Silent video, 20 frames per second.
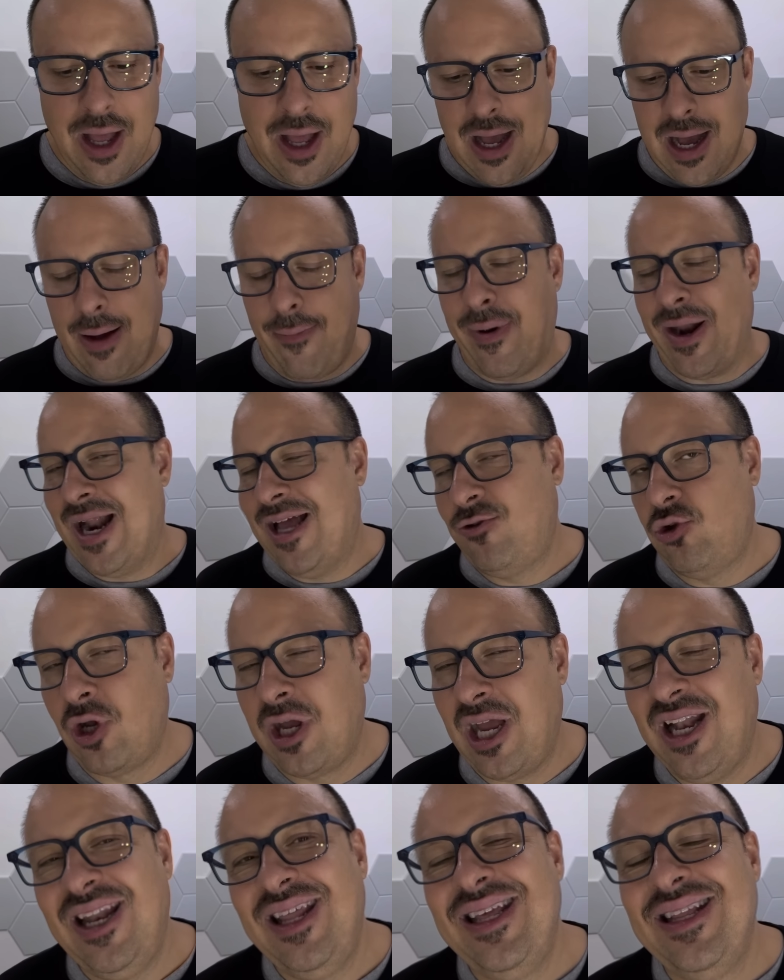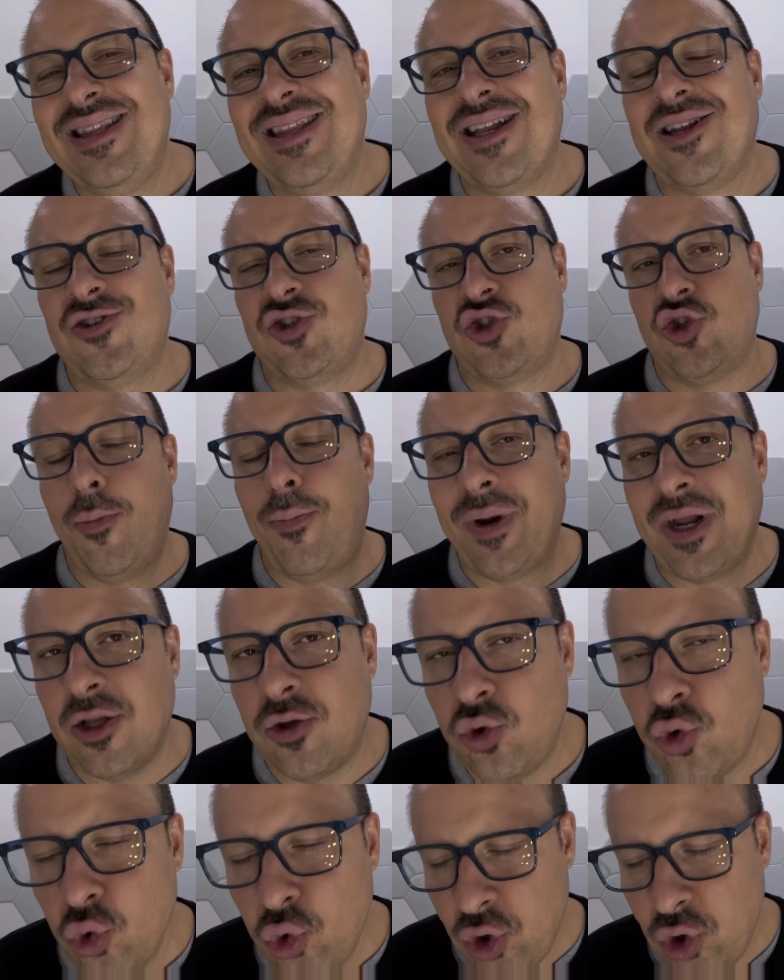ha parlato che l'Inter è
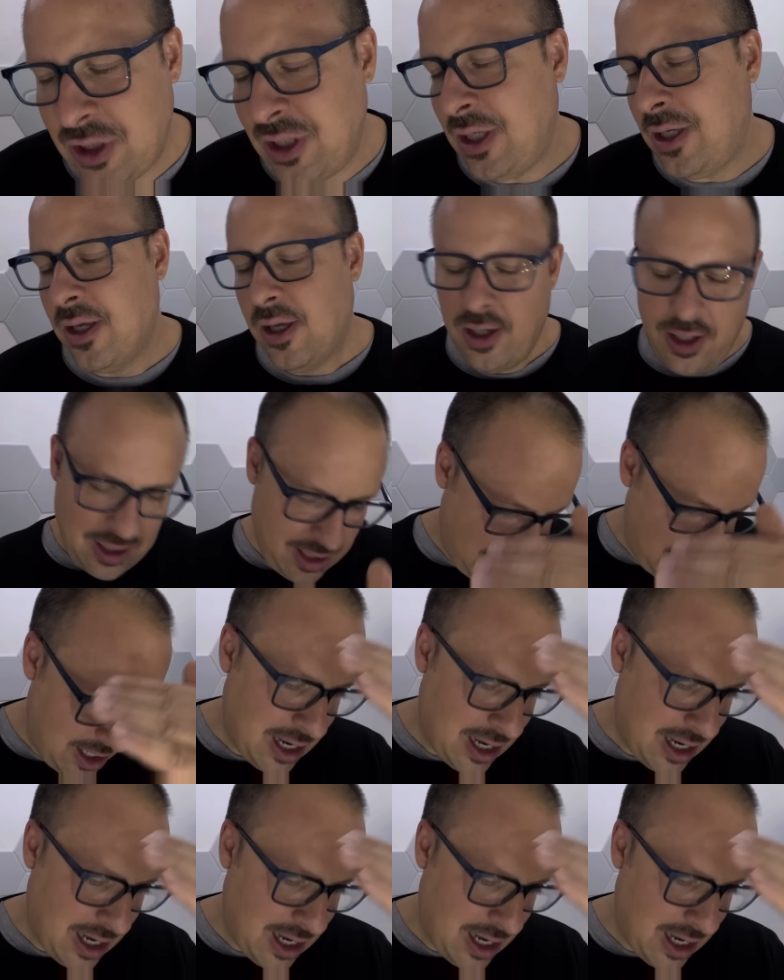soprattutto, tutti, e